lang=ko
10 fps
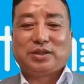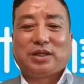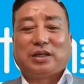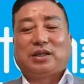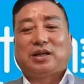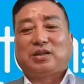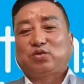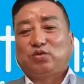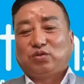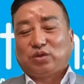요
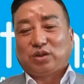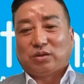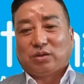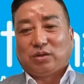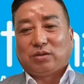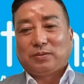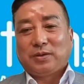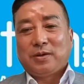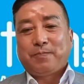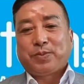전체가 다
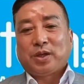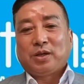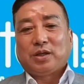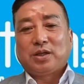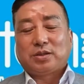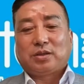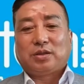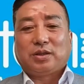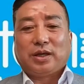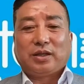중국이고
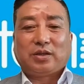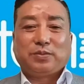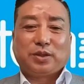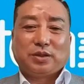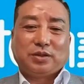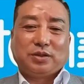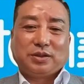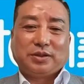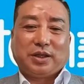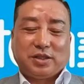그래서
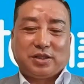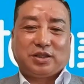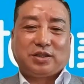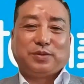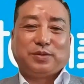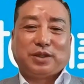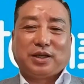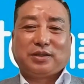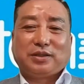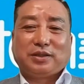애터미를
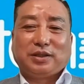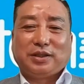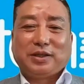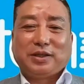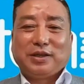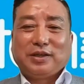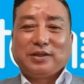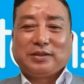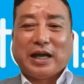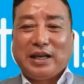열심히 했더니
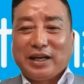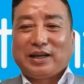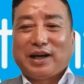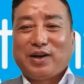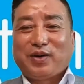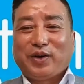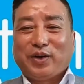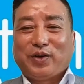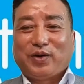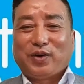난리가 난
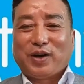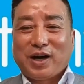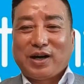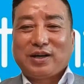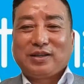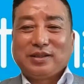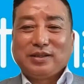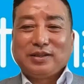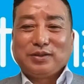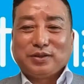거예요. 아 어?
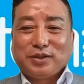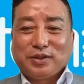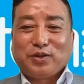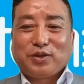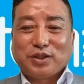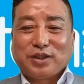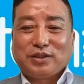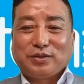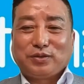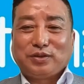어,
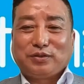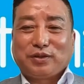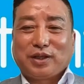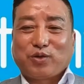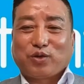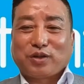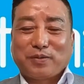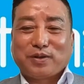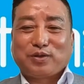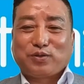엊그제는 우리 누나가
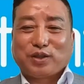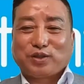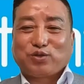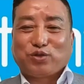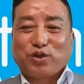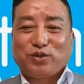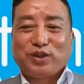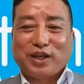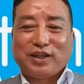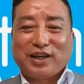꽃다발 들고 와서
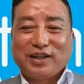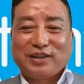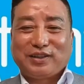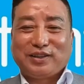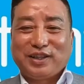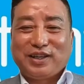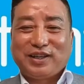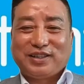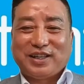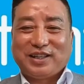국회의원 되는가
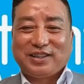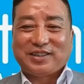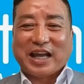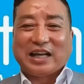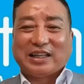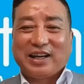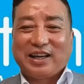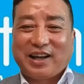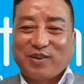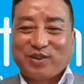했더니 이제는
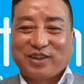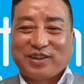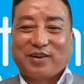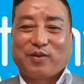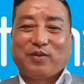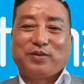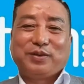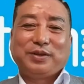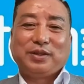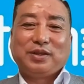전환기하고 있다고.
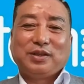